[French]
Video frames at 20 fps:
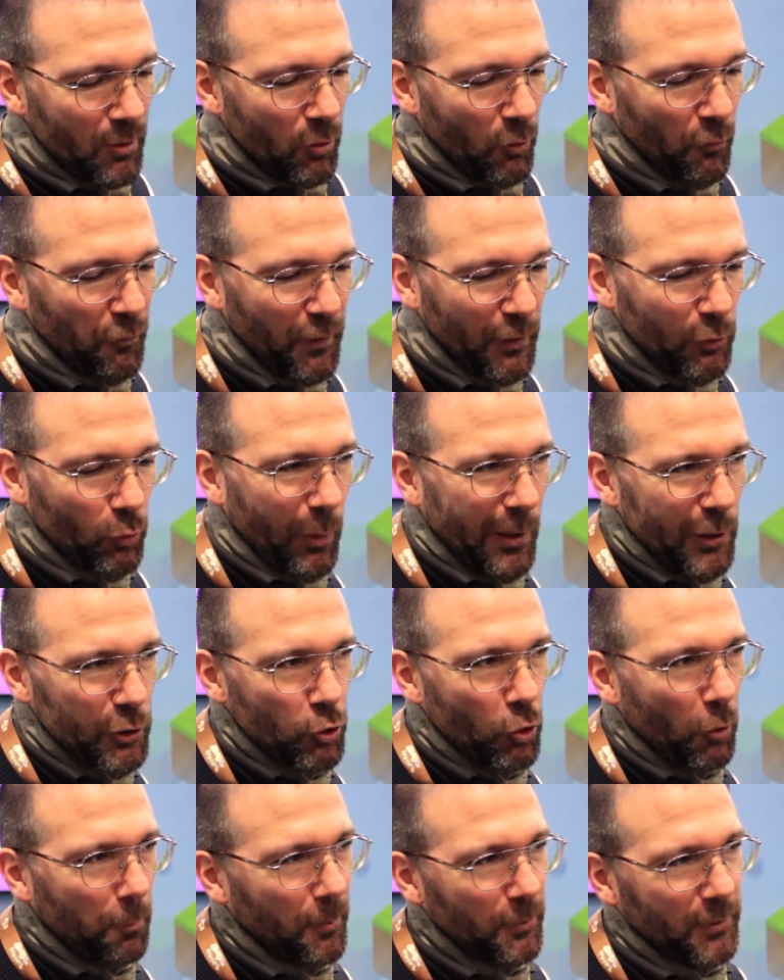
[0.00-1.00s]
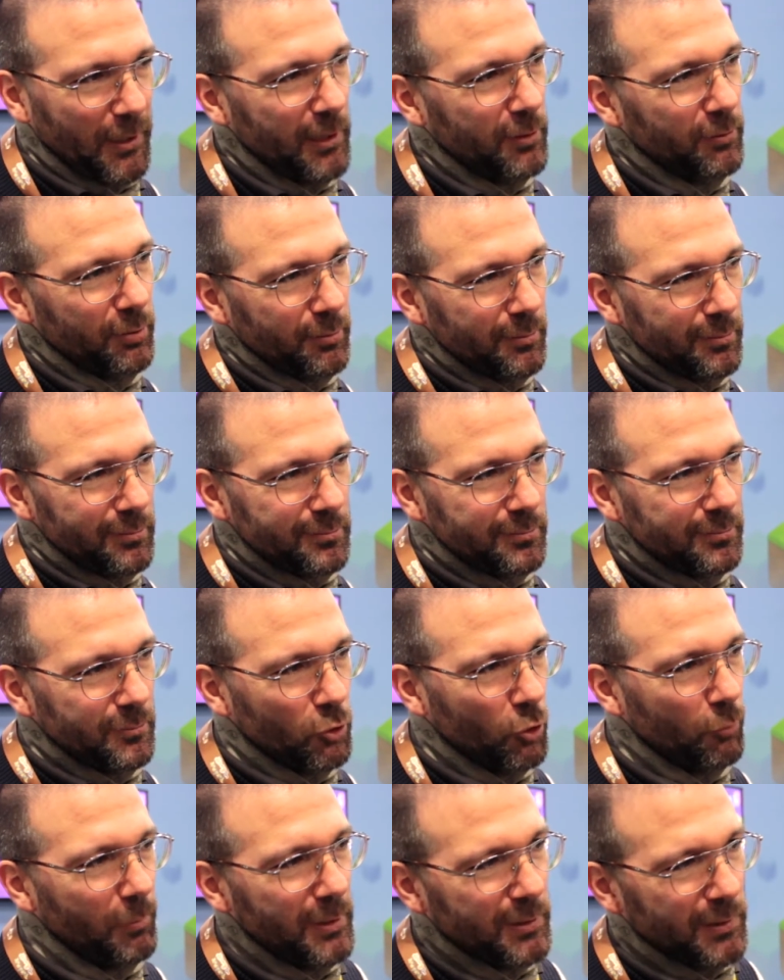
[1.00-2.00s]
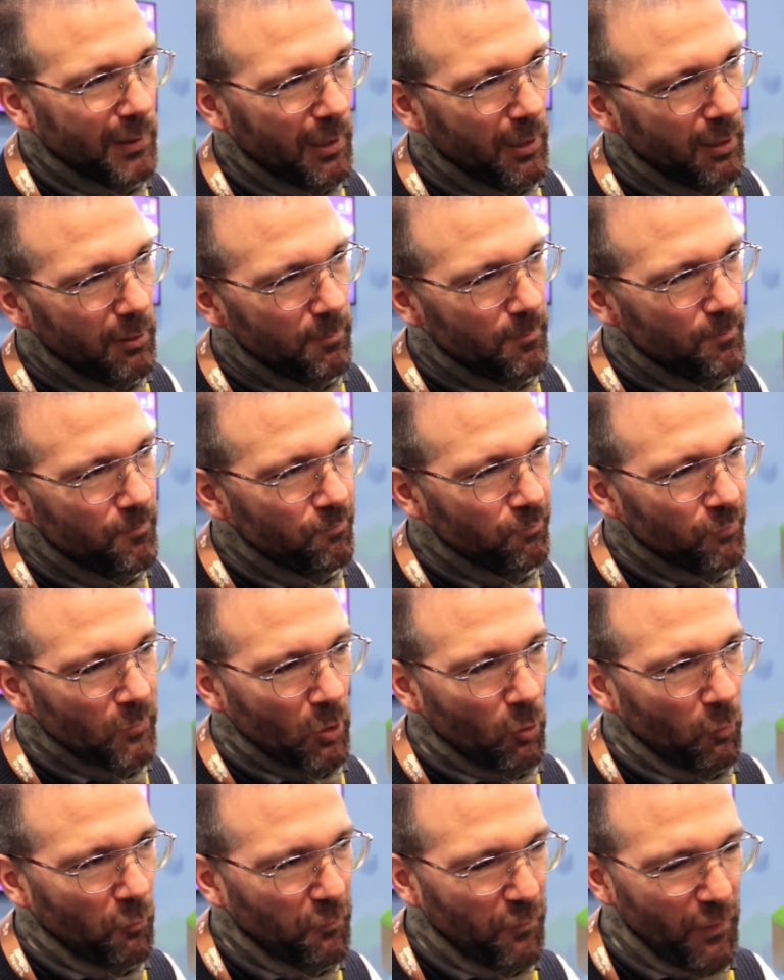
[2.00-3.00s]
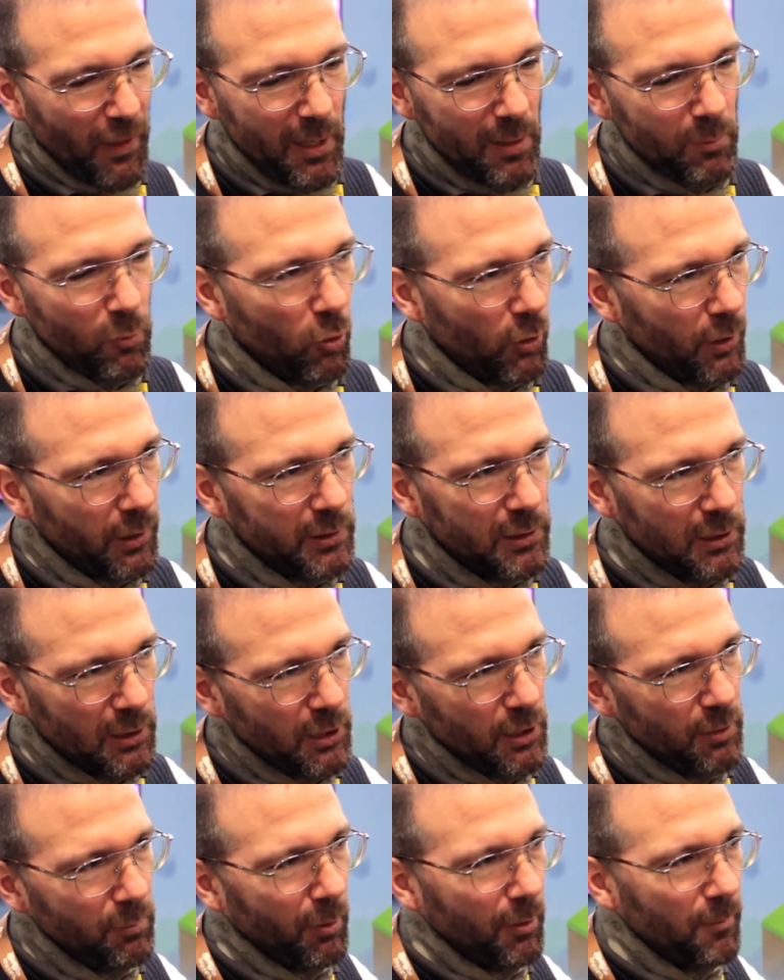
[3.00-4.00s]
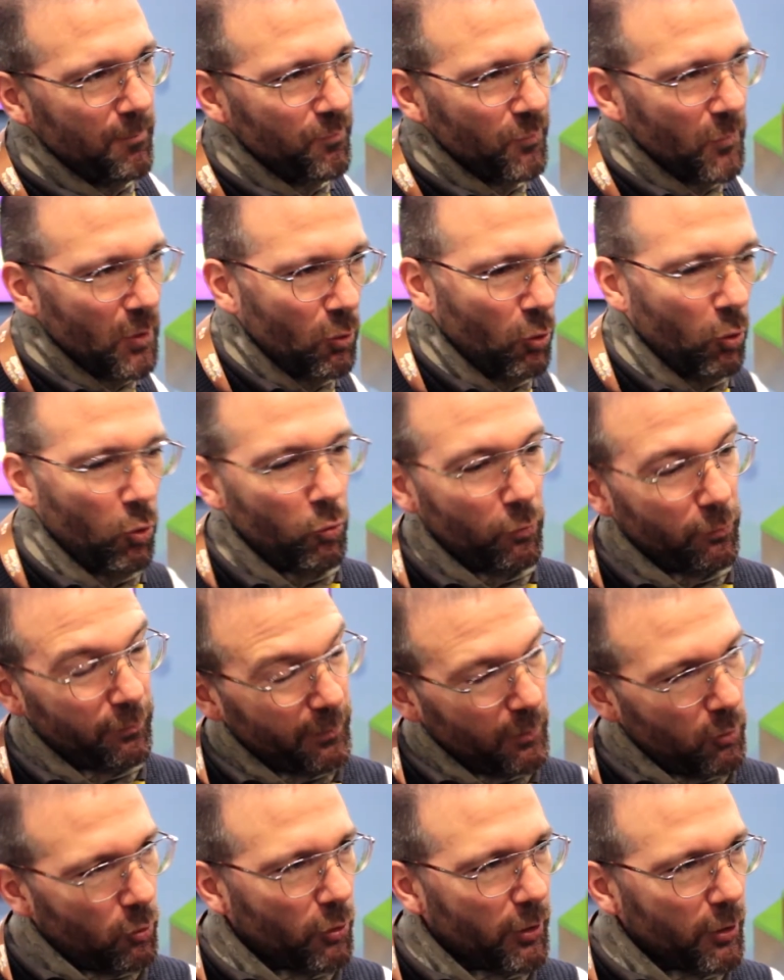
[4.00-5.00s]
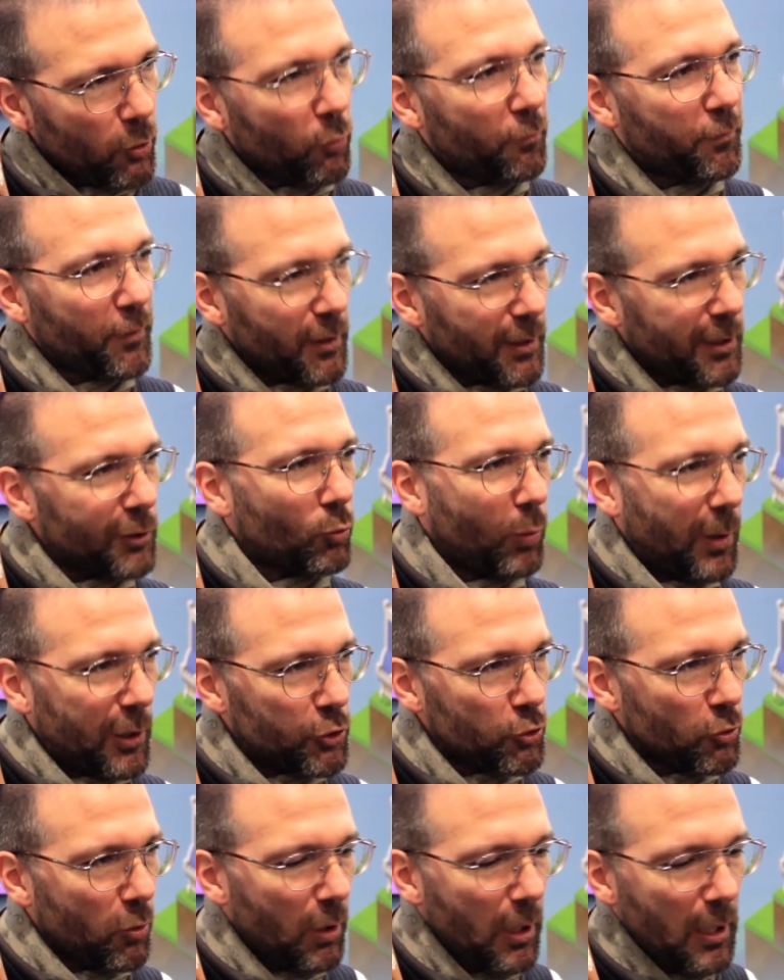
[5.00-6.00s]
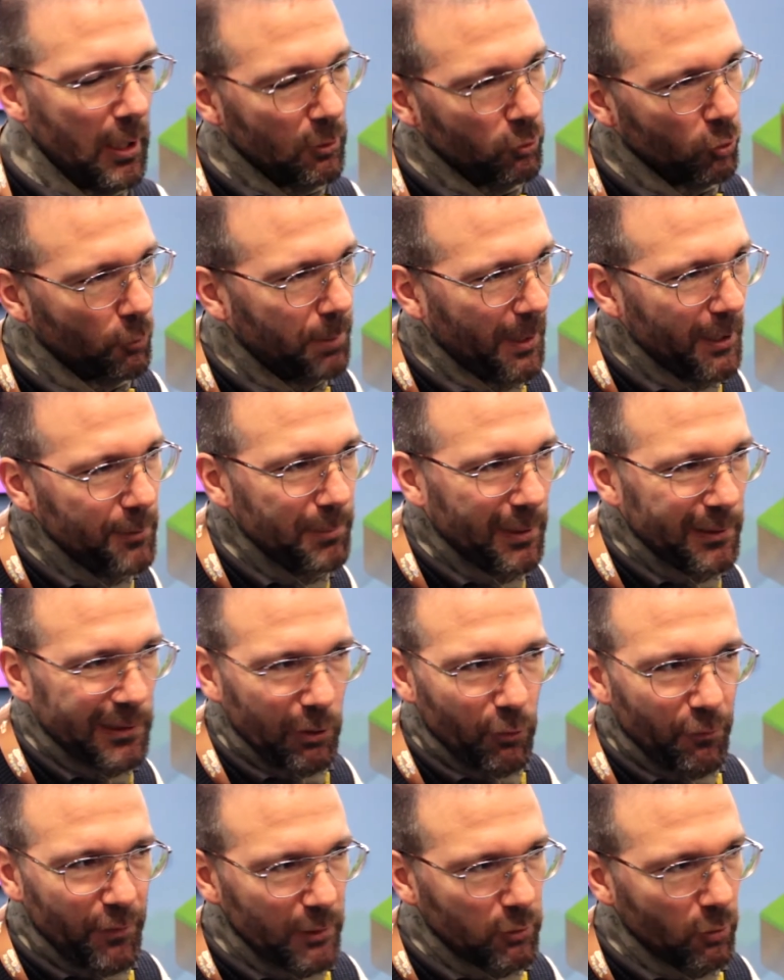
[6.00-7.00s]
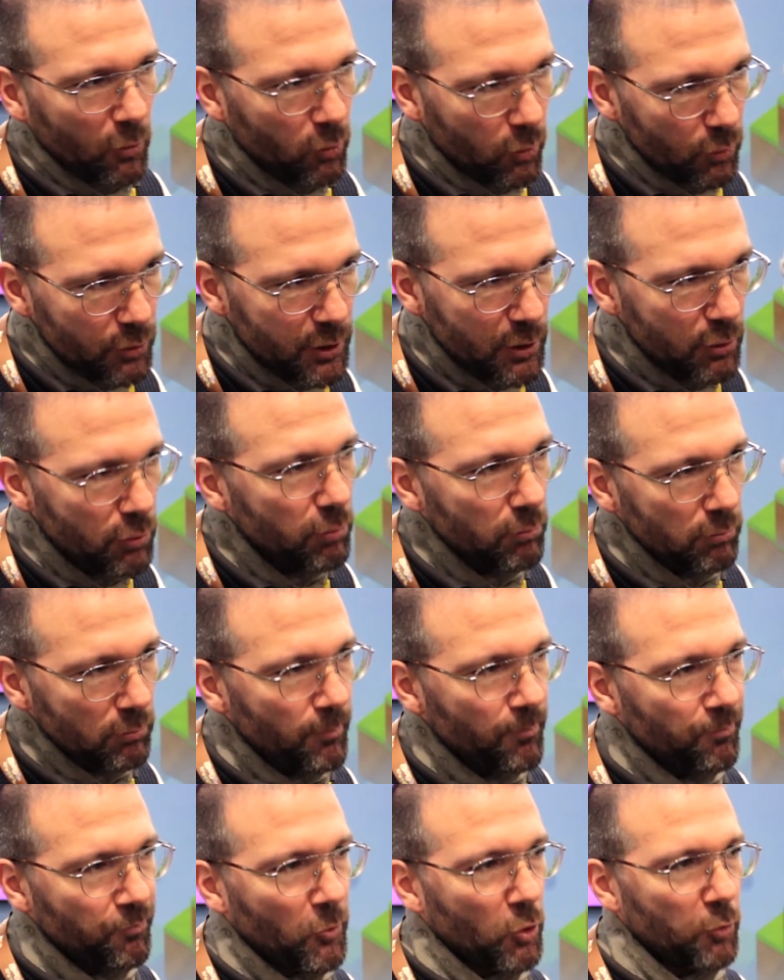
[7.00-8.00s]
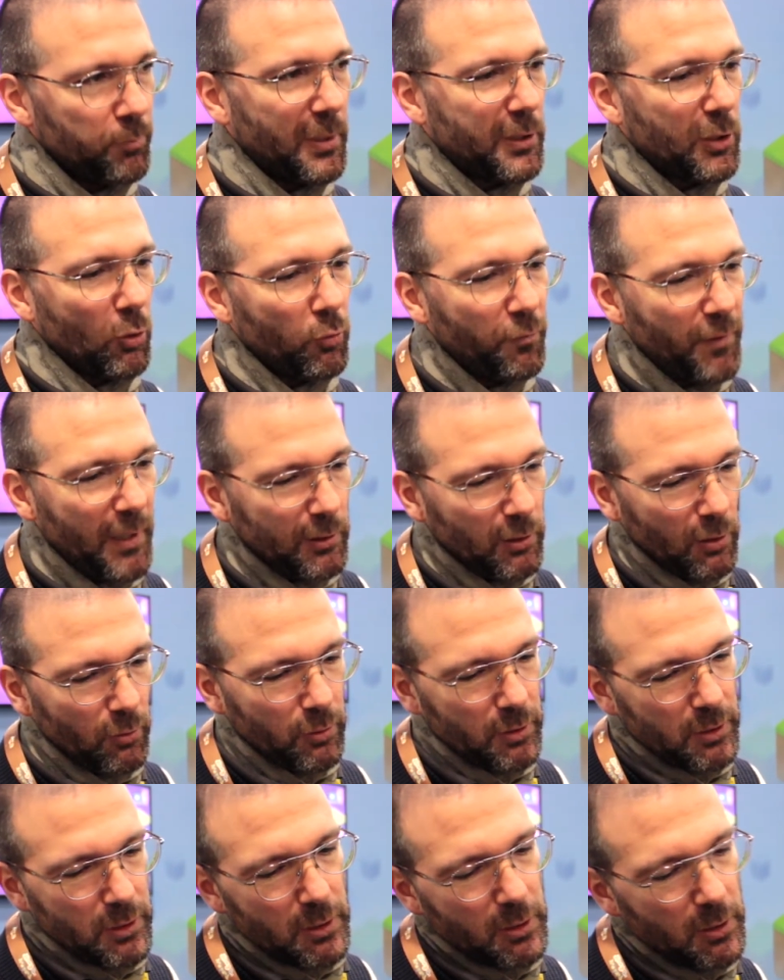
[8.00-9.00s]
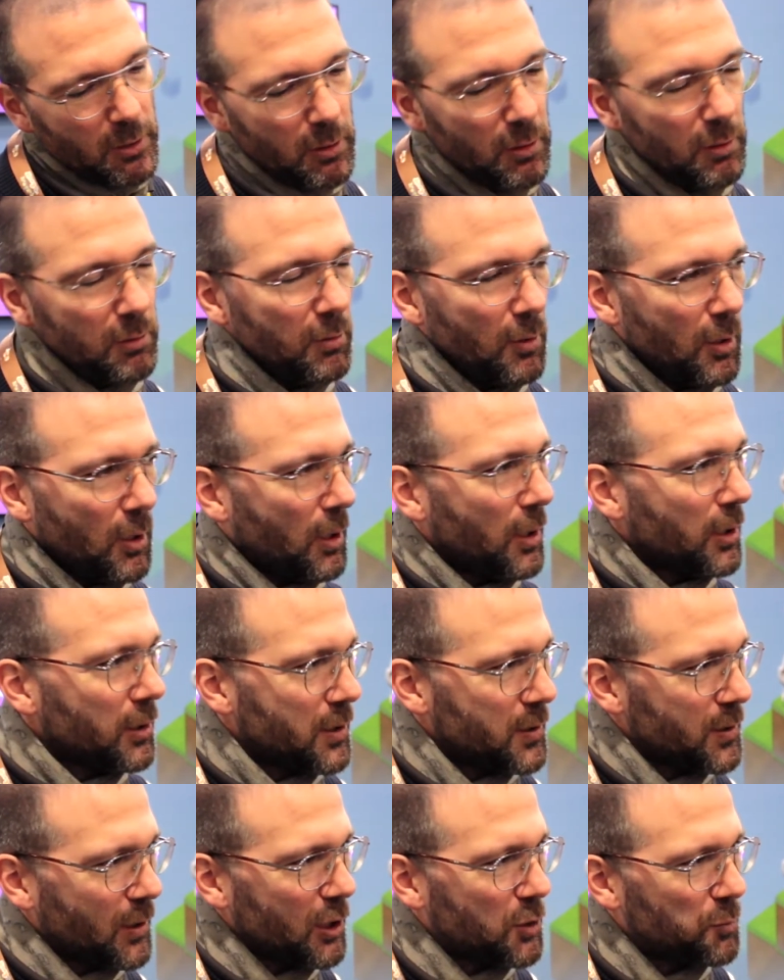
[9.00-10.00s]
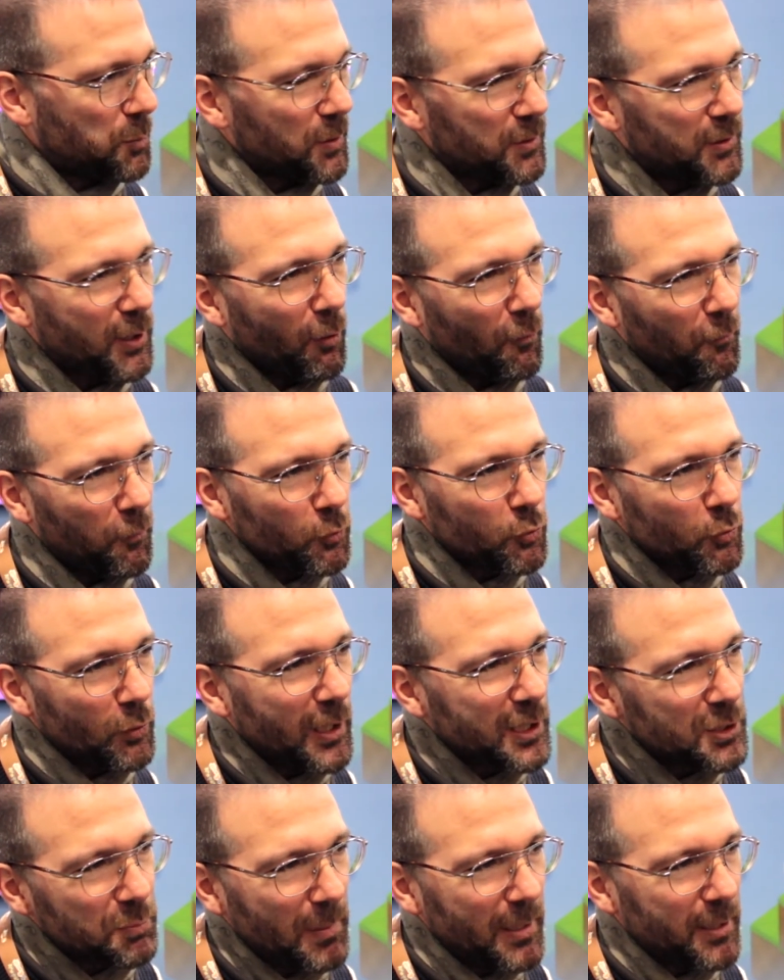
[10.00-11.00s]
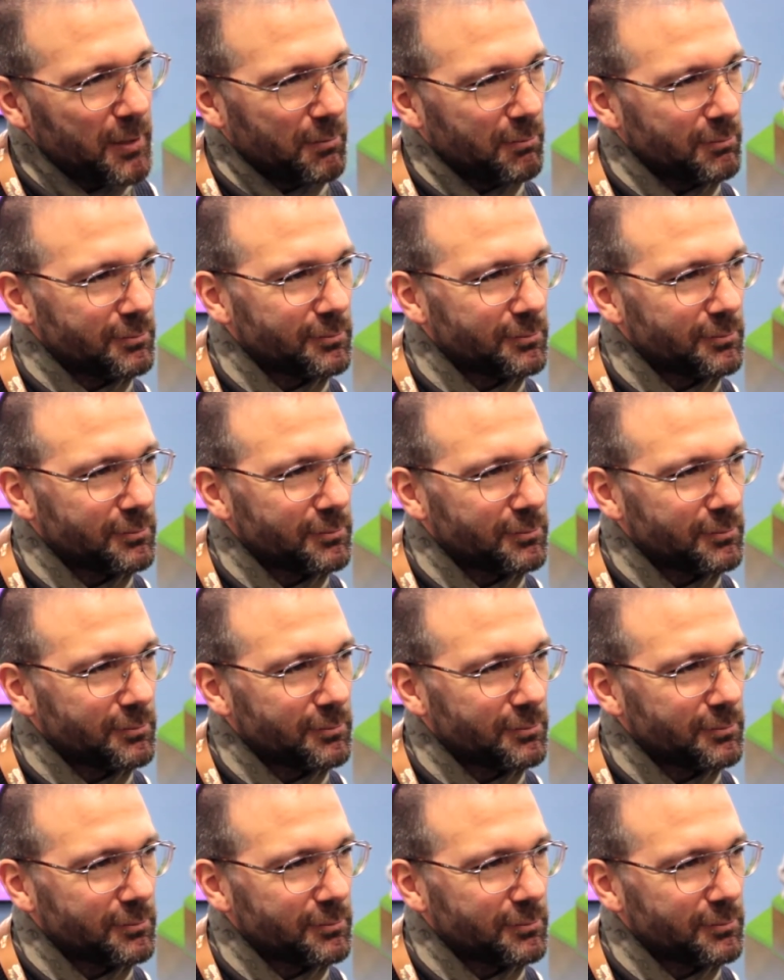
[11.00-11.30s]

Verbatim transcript: on ferait trois jours peut-être de bêta, on ferme, on rééquilibre, on, réouvrirait trois jours. Donc pas une bêta ouverte en continu, une bêta ouverte euh, qui, serait splittée en fonction de la semaine.